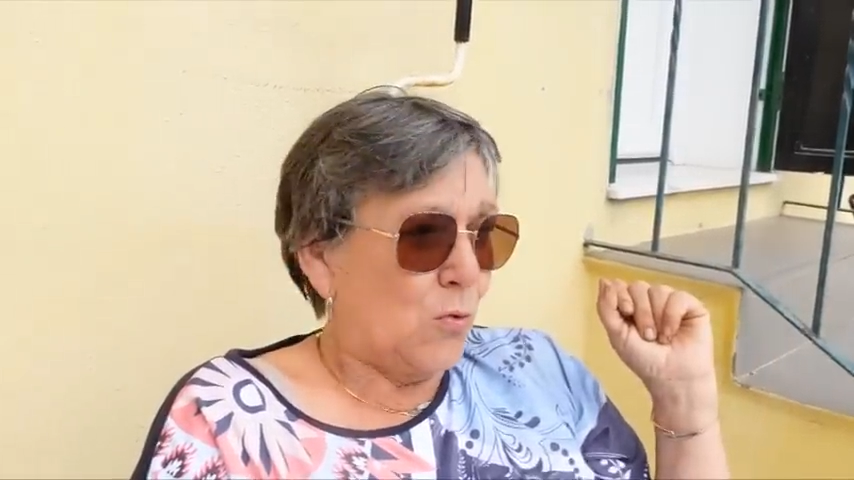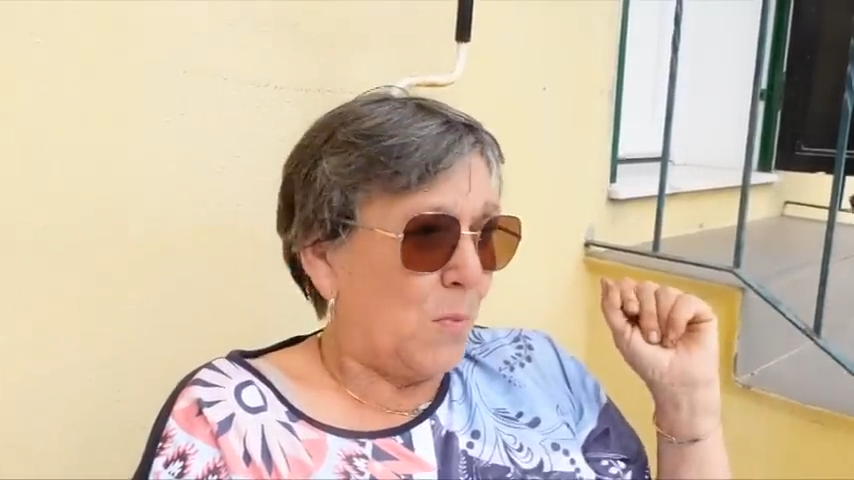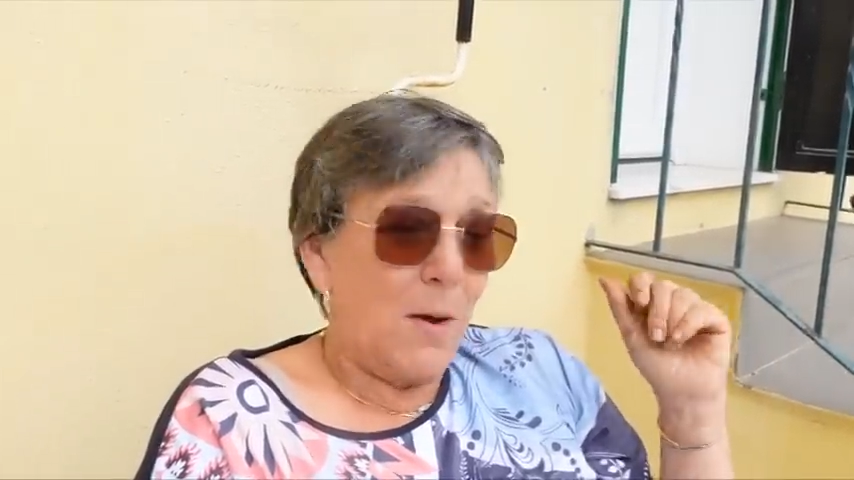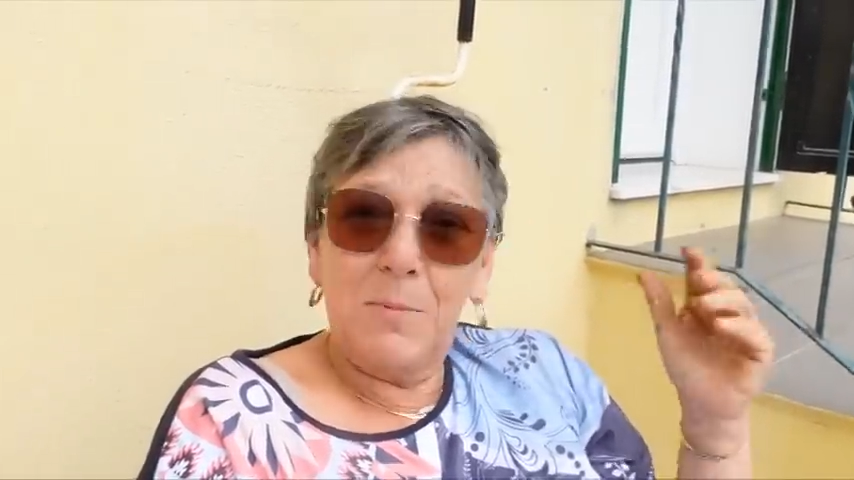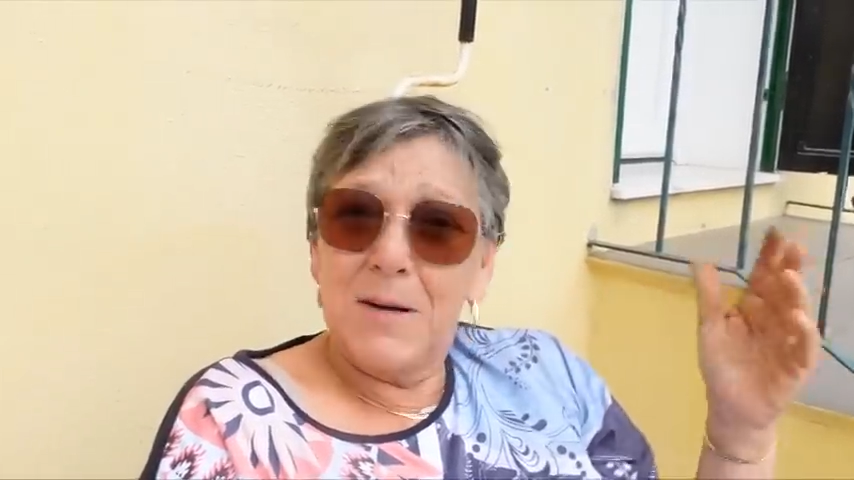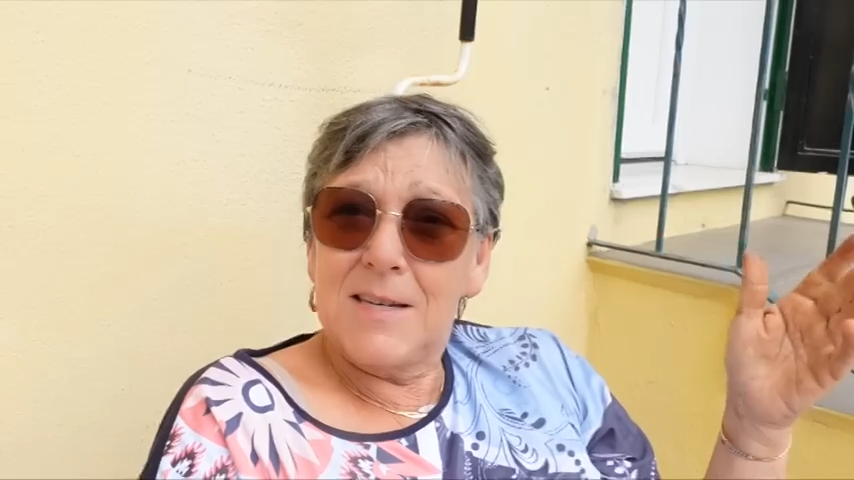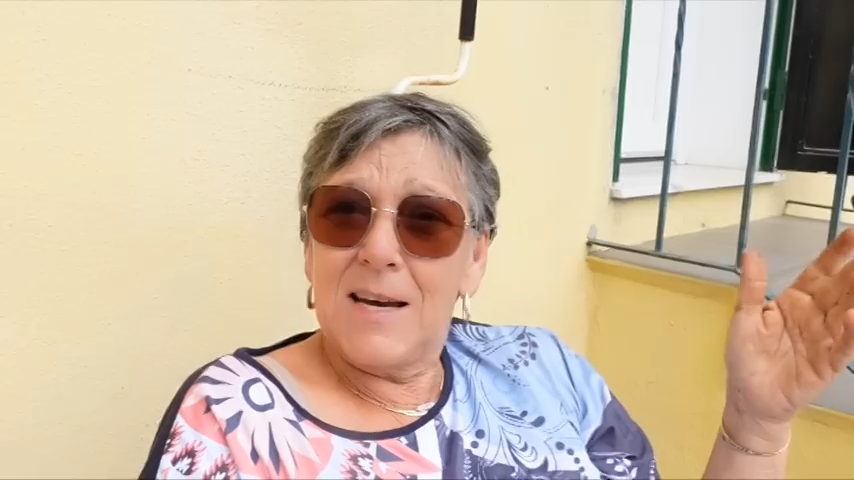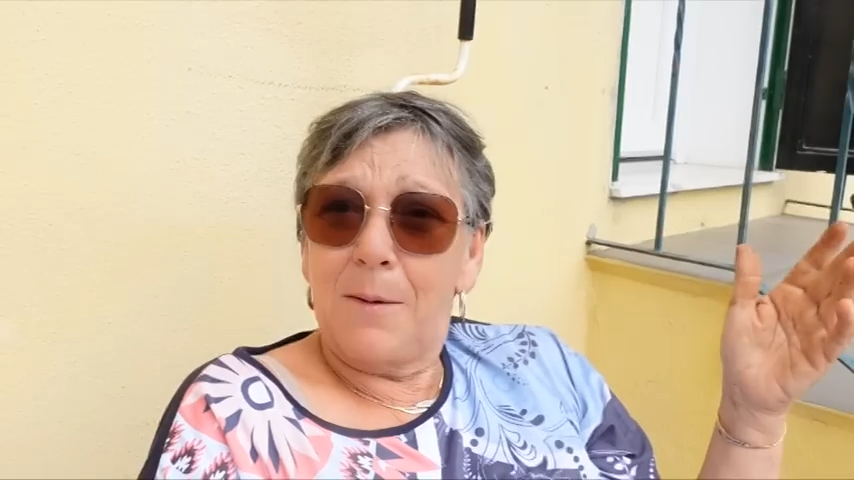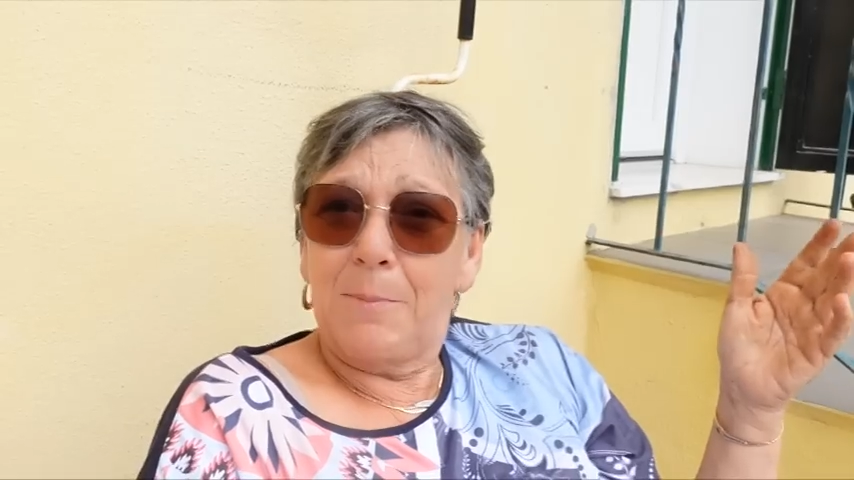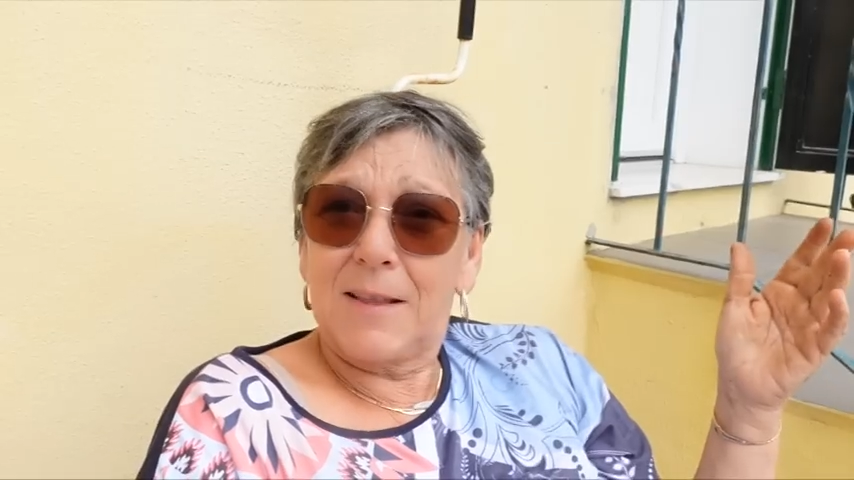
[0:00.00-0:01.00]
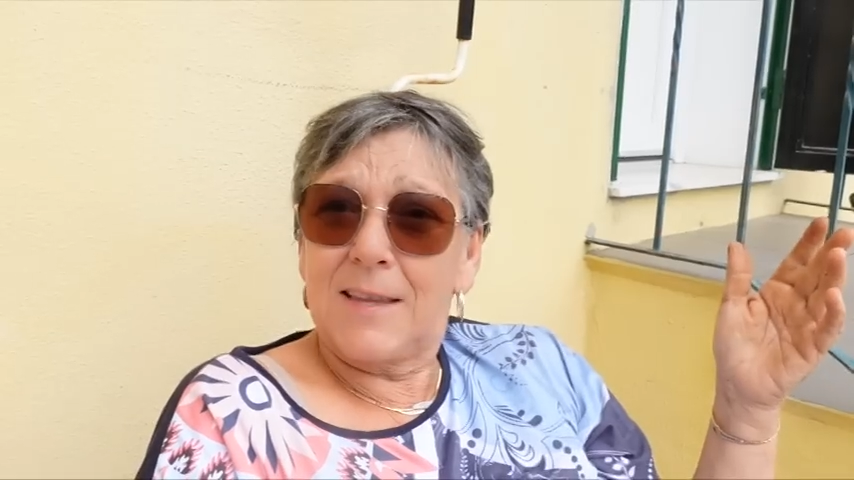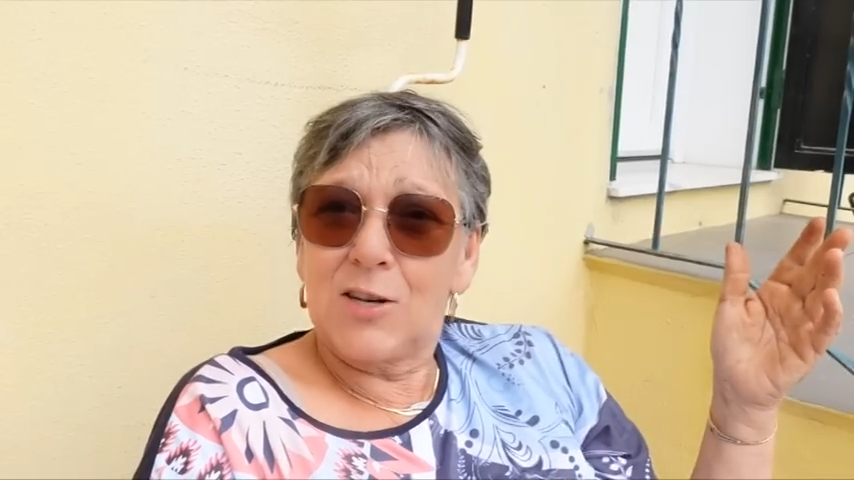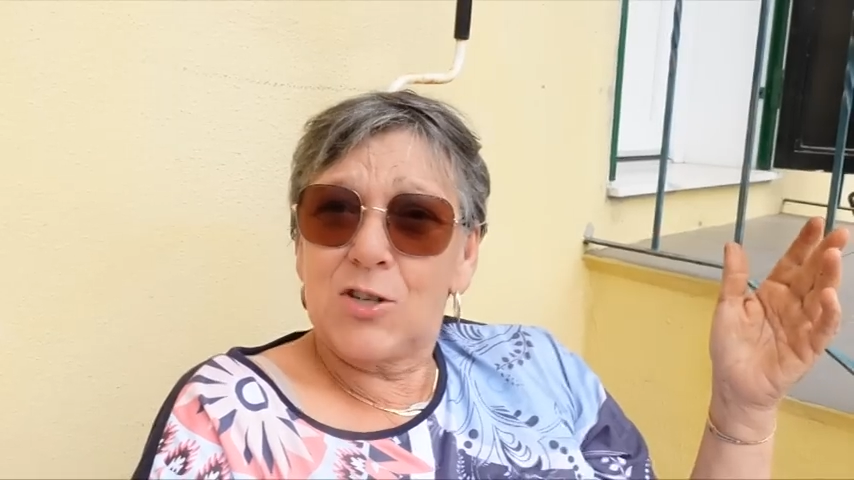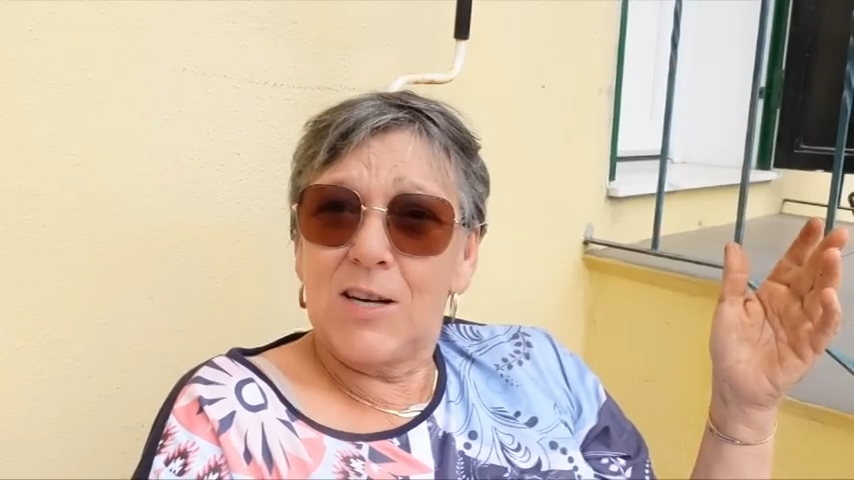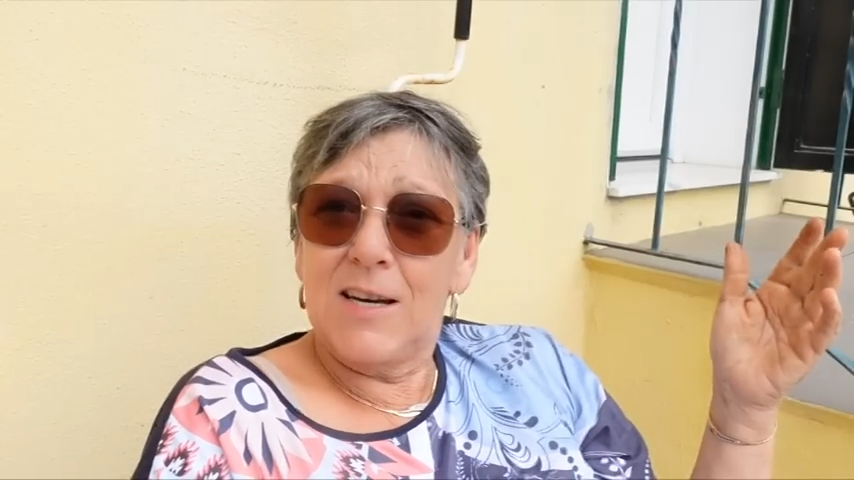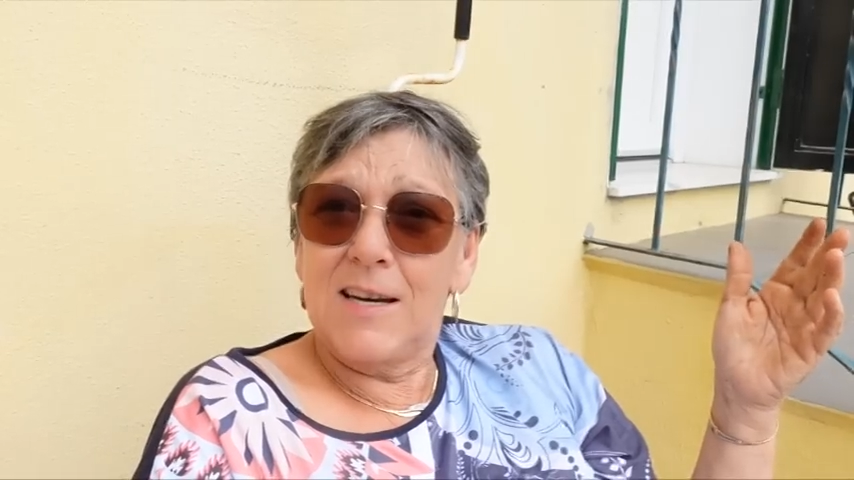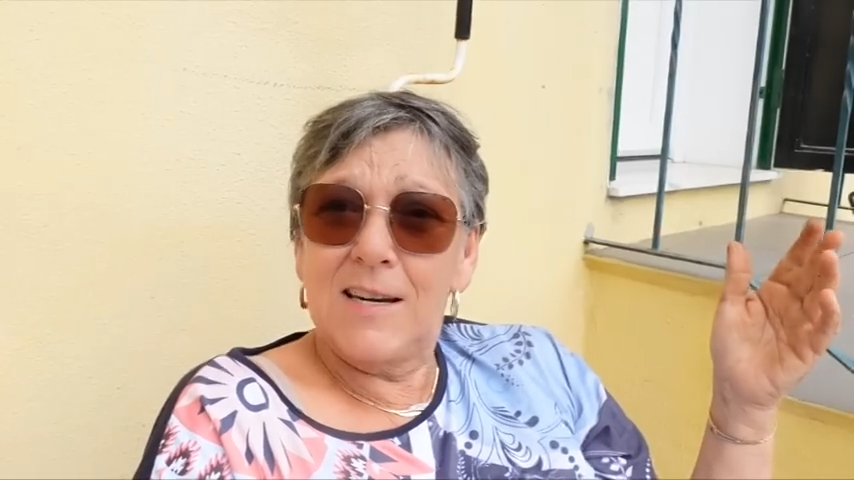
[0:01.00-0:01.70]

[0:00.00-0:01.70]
prends plaisir à partager